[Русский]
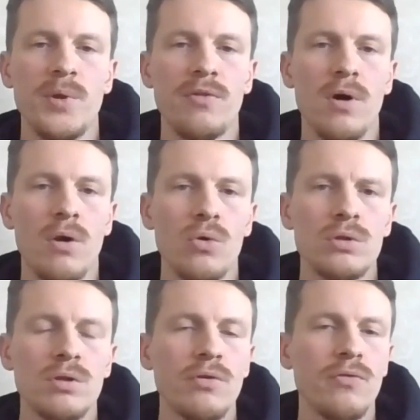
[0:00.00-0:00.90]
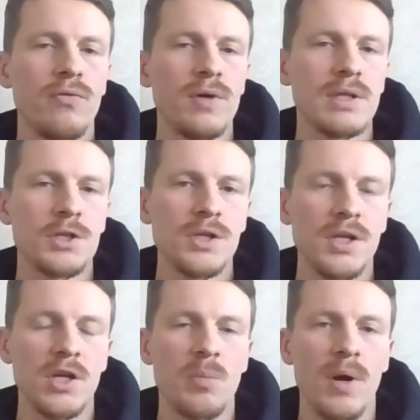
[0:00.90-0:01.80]
переворот в
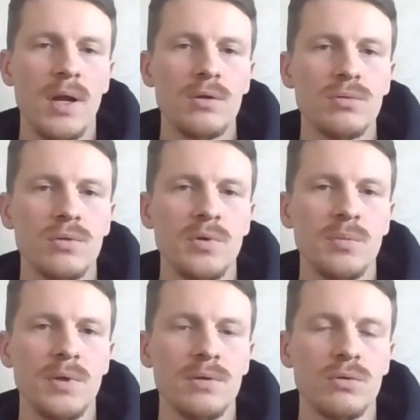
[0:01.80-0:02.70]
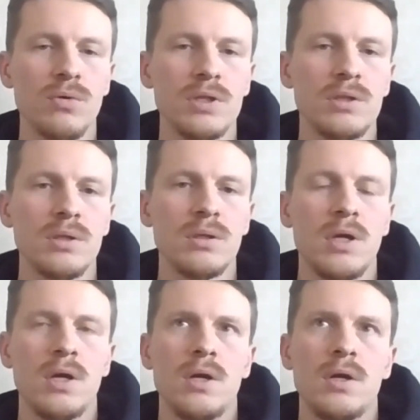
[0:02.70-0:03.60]
отношении к проекту, например, ну,
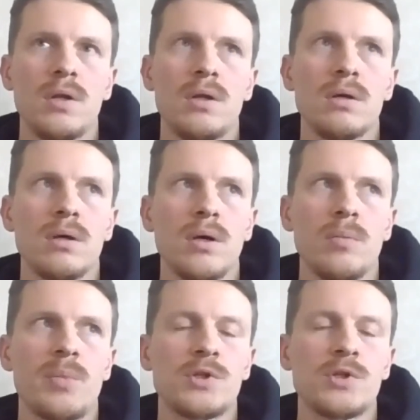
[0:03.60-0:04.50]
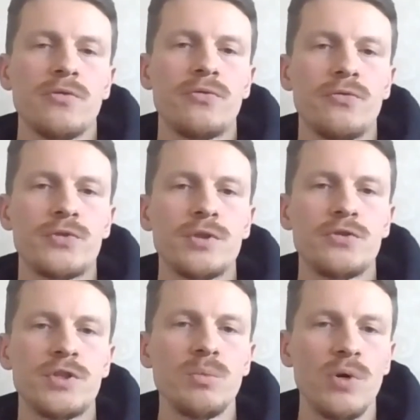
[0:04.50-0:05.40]
это а,
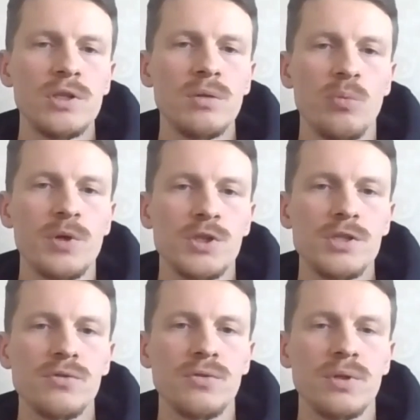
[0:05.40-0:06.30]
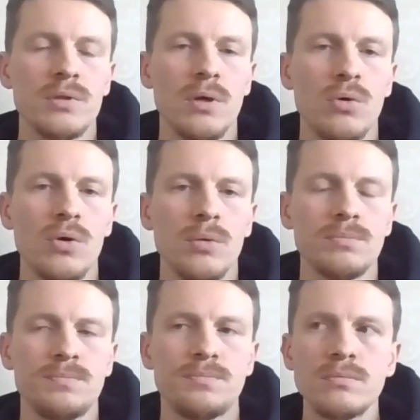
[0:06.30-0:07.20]
всему этому предшествовало
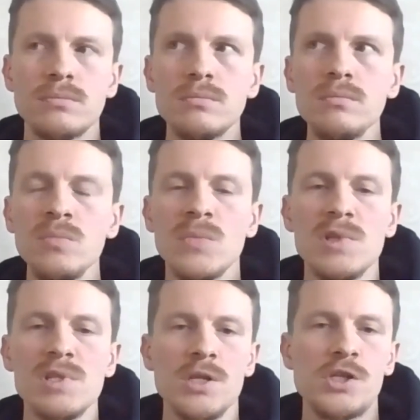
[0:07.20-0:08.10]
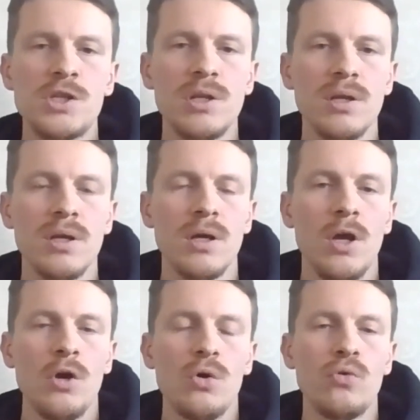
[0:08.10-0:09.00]
такое
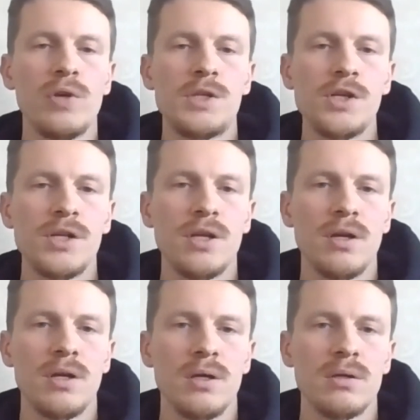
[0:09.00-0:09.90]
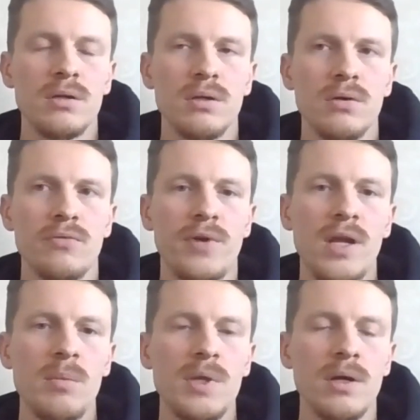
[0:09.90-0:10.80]
значительное увеличение э,
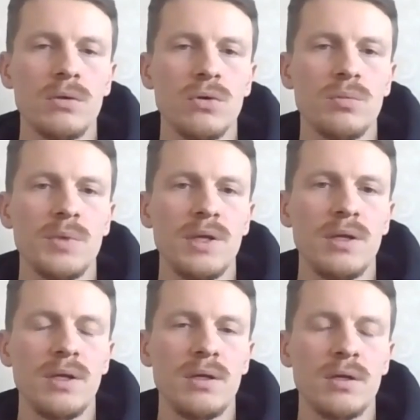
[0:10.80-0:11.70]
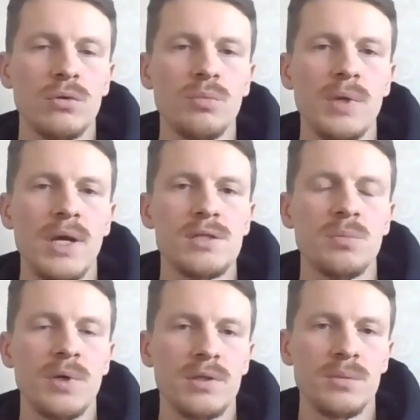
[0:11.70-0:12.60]
времени, которыми, которым я
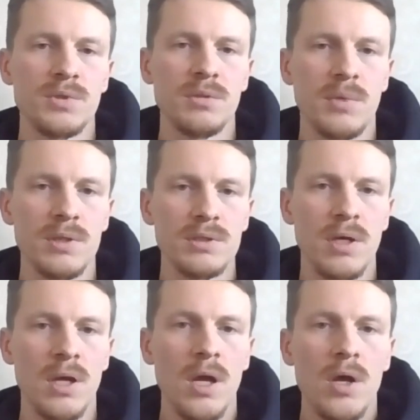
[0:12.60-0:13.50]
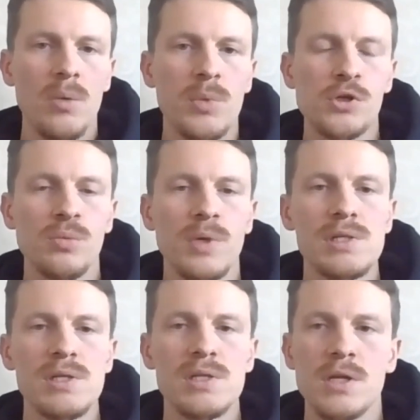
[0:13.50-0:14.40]
этим проектом занимался. Причем,
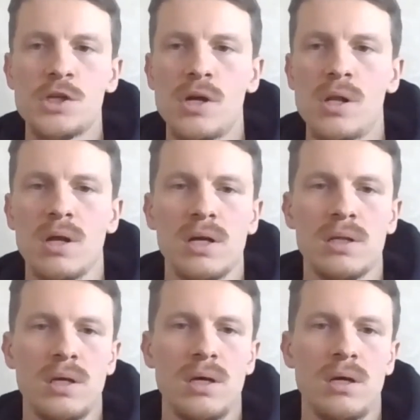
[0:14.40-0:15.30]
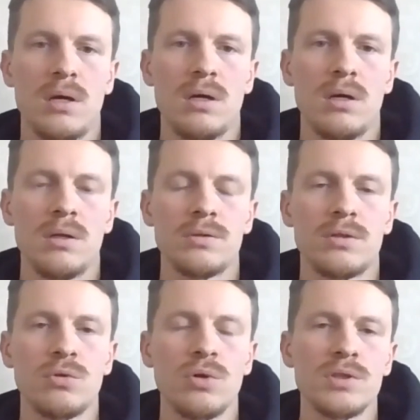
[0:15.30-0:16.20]
если сначала, когда,
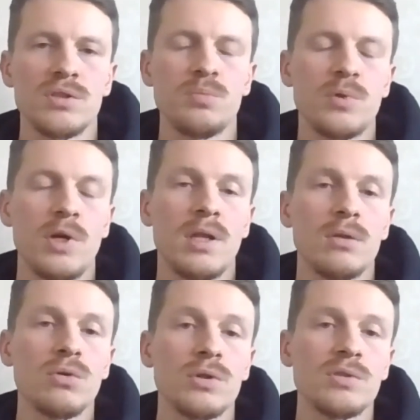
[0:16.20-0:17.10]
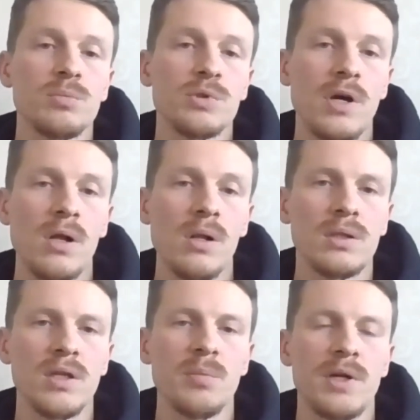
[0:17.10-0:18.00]
ты только, когда я только запускал
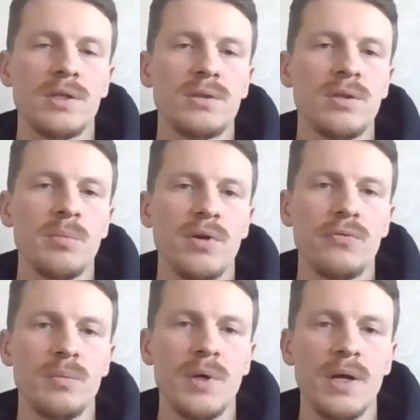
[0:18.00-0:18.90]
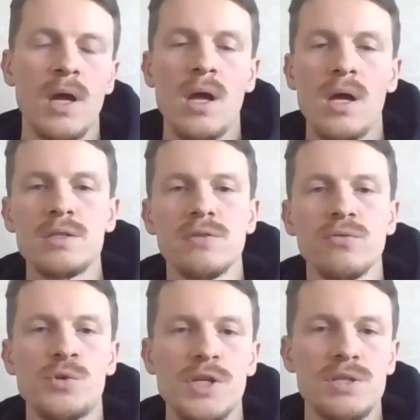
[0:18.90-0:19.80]
это и приходил там первый фидбэк,
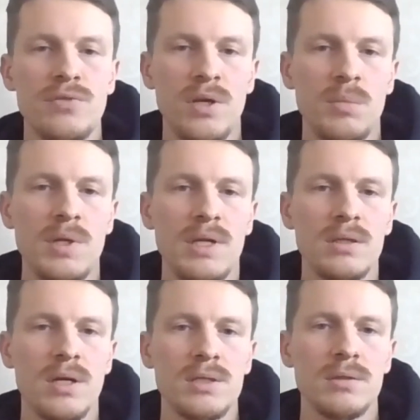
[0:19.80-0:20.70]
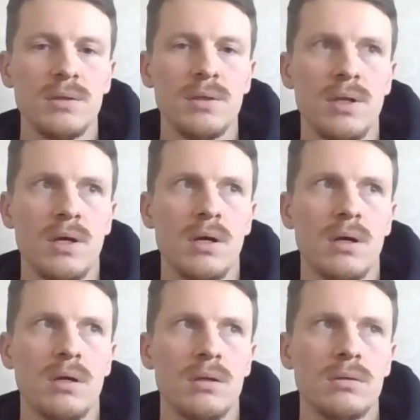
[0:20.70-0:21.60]
основную часть времени я тратил
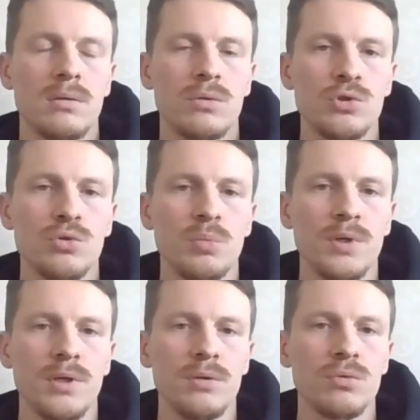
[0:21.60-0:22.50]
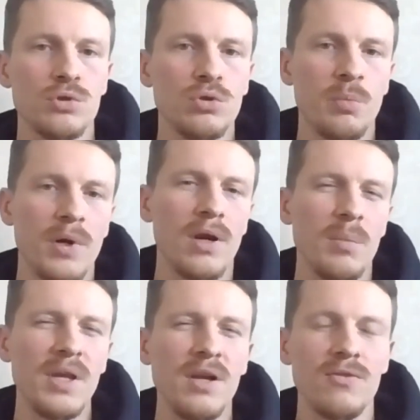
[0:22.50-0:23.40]
на то, чтобы ну, что-то
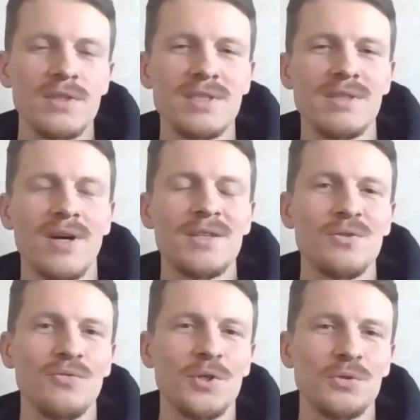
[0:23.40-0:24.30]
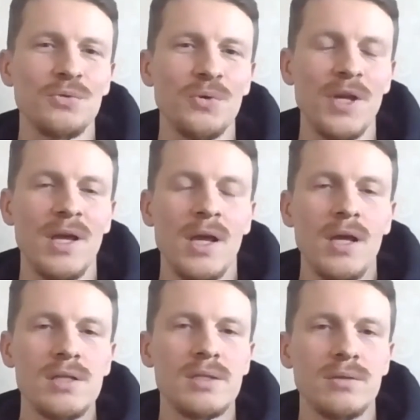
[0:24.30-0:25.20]
программировать, создавать новые штуки,
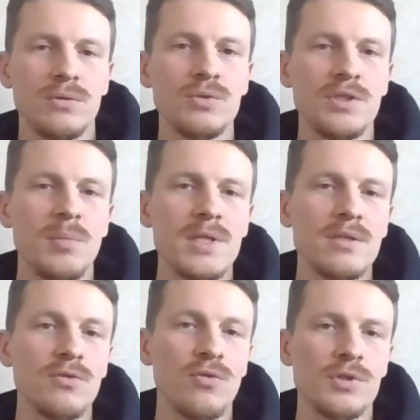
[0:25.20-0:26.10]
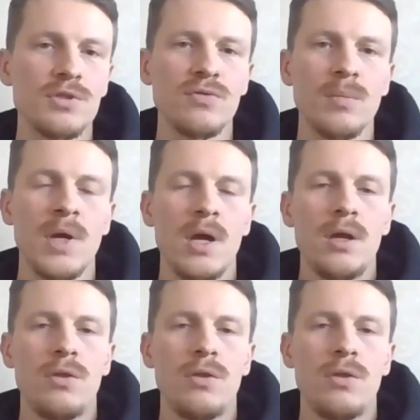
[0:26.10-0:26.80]
ну, заниматься творчеством,